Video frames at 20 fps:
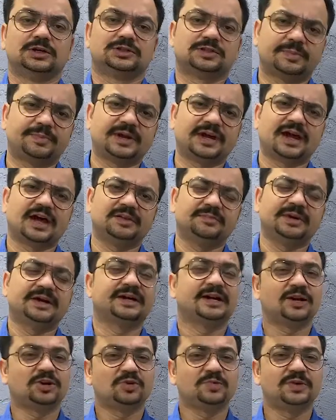सपना के हाथ में एक
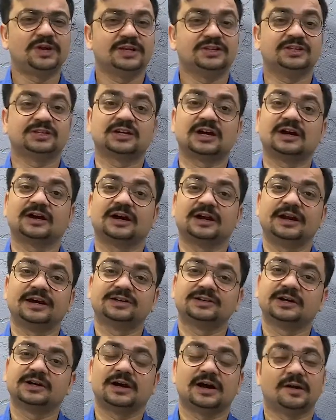टैटू भी है जिसका
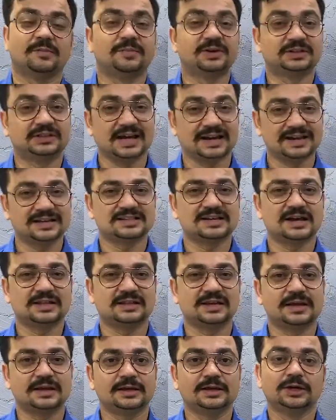कनेक्शन अमृता के
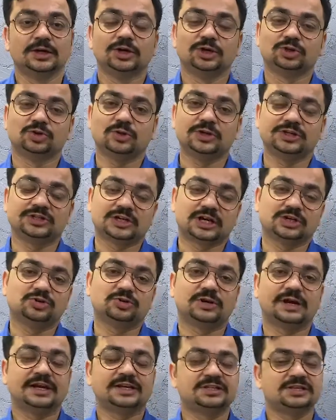साथ है तो इसका जो
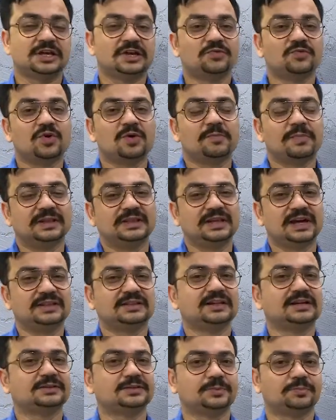रहस्य है वो
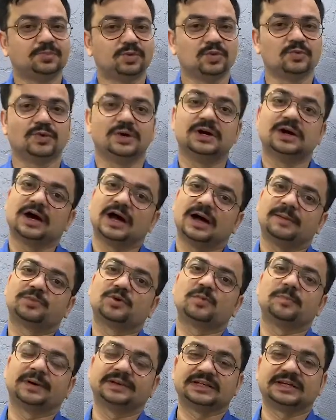मध्यांतर से पूर्व
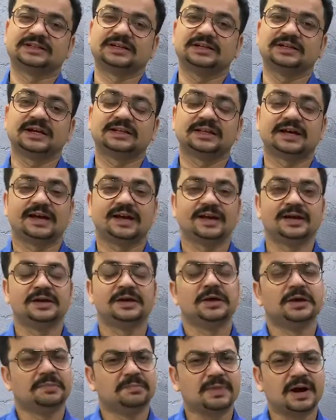आपको पता चल जाता है
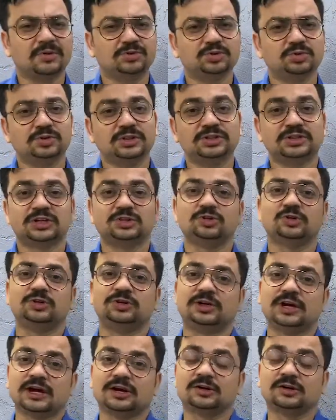बावजूद इसके जो
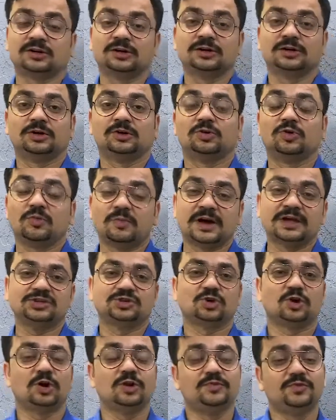डर रोमांच
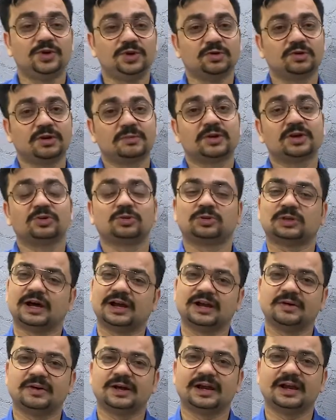और वीडियो गेम का जो
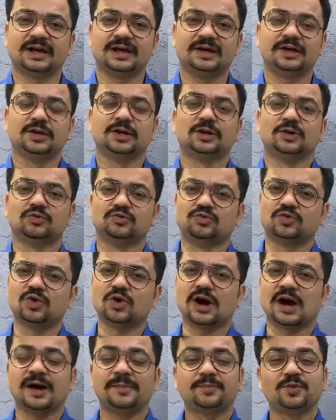ताना बाना है वो
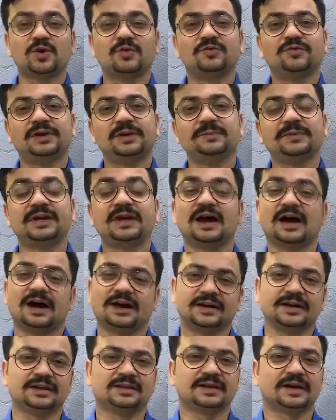आपको फिल्म की
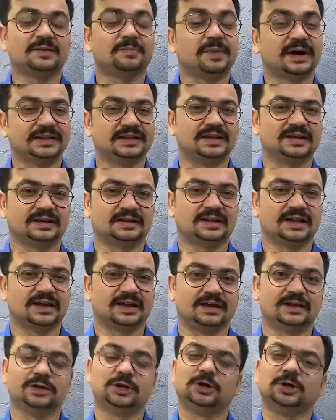आखिरी तक बांधे रखता
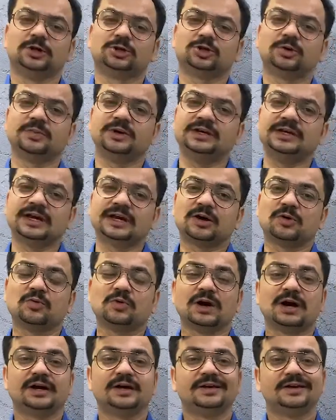है तो मैं ये
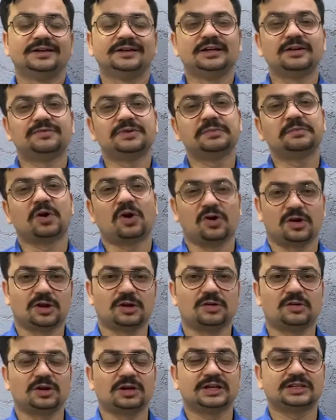कहूँगा ये फिल्म हॉरर
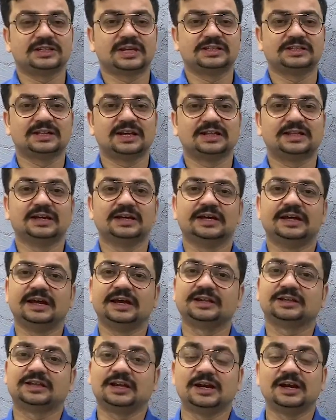हॉरर के साथ साथ
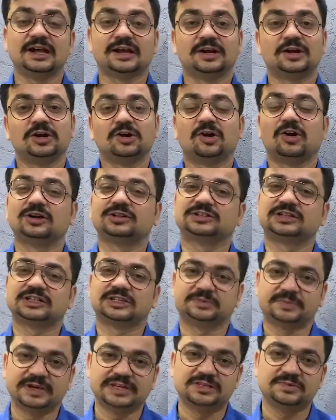एक थ्रिलर और
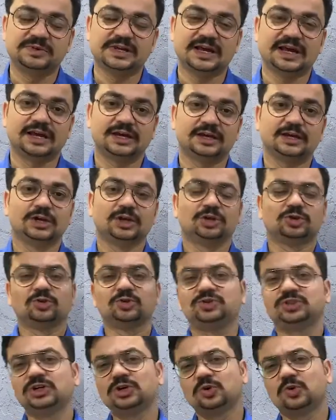सस्पेंस भी है तो
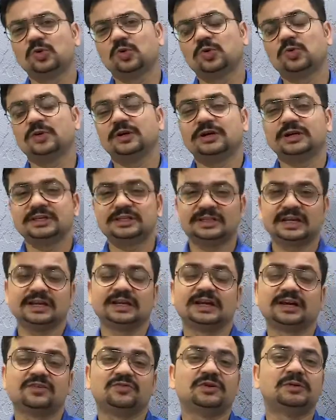जिन लोगों को इस
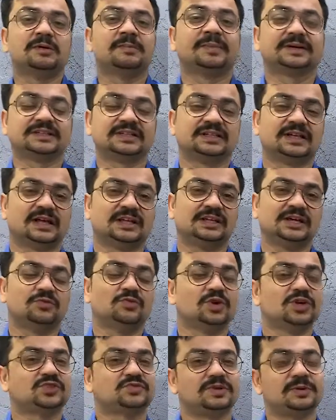तरीके की फिल्में पसंद आती हैं
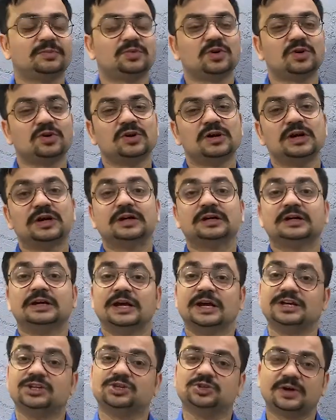वो इस फिल्म को
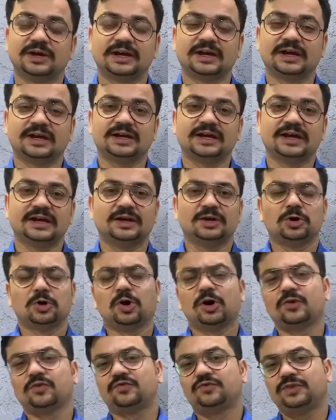एंजॉय करेंगे
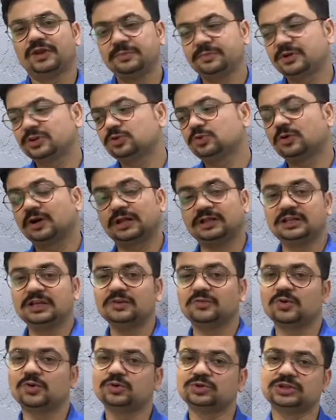और फिल्म की जो गति है
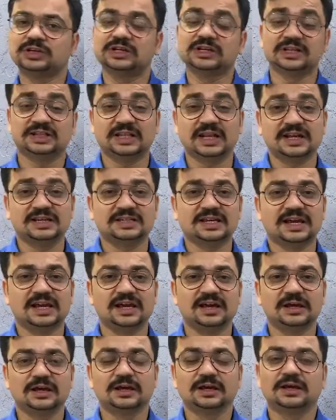वो कुछ इस तरह से है
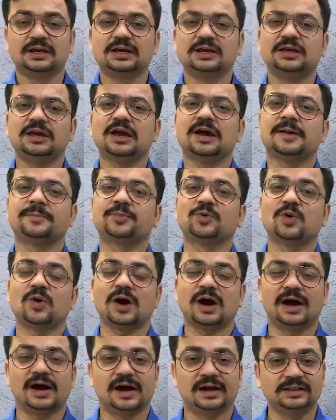कि ये आपको
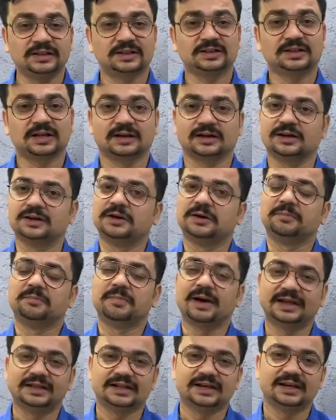अंत तक
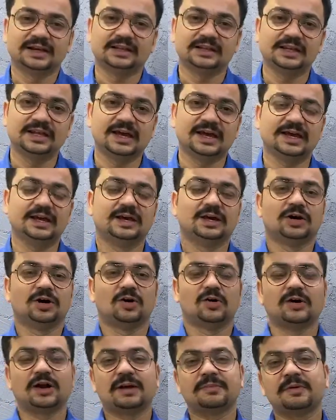बांधे रखती है
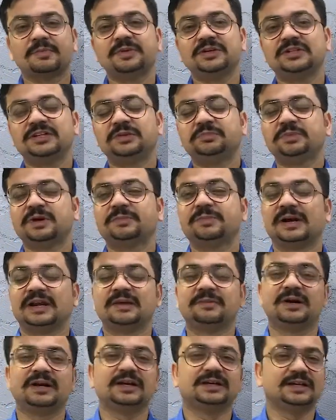और आप अपनी सीट पर बैठे
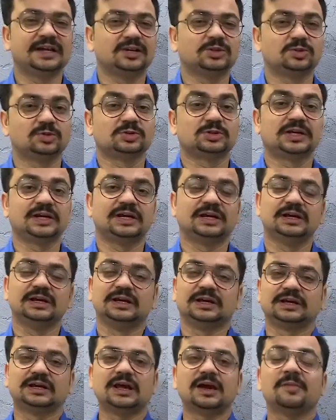बैठे यही सोचते
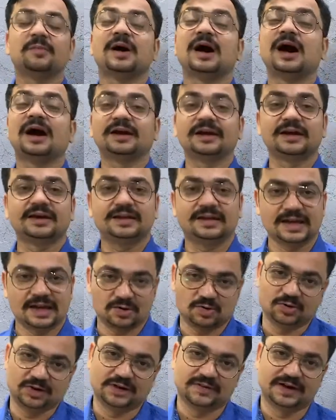हैं कि अब आगे क्या
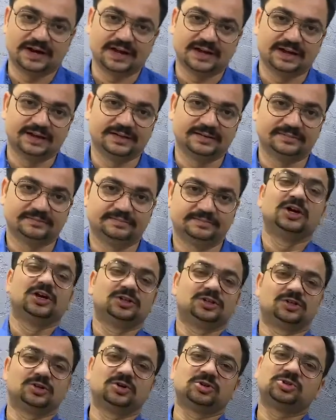होने वाला है
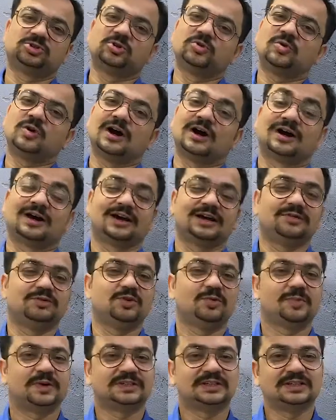तो दोस्तों अगर रिव्यू
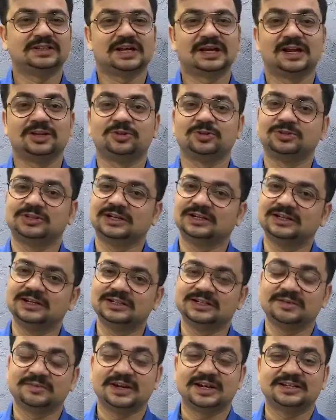पसंद आ रहा है तो जल्दी
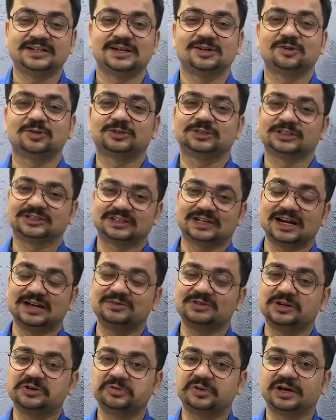से मेरे चैनल को सब्सक्राइब
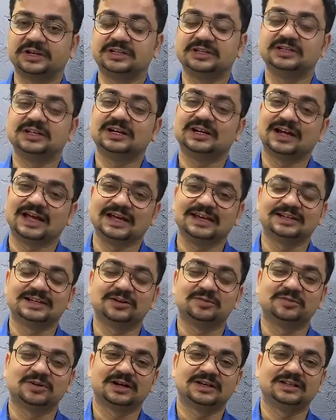ज़रूर कर दीजिए लाइक
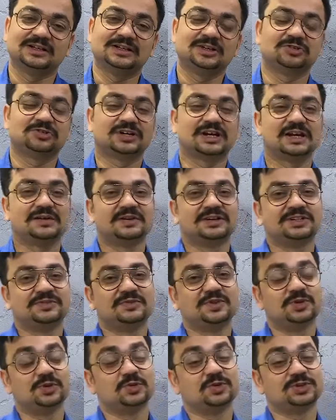ज़रूर कर दीजिए उसके अलावा इस
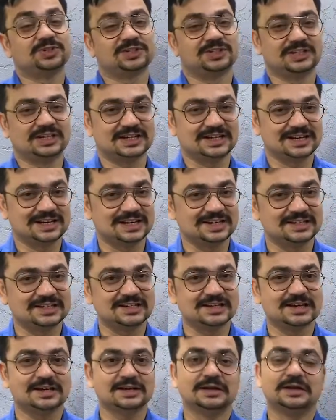वीडियो को शेयर
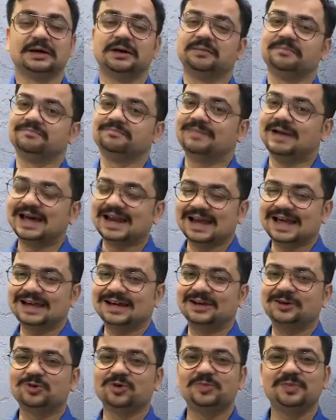कीजिए बेल
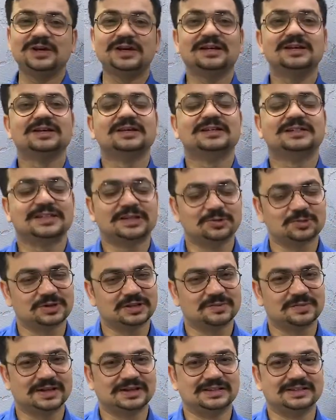आइकन को भी ज़रूर
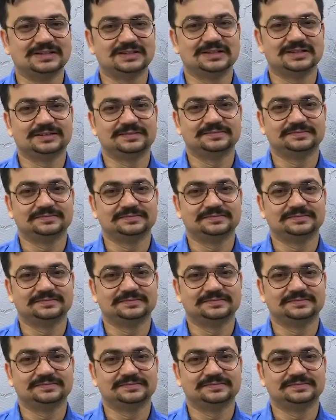दबा दीजिए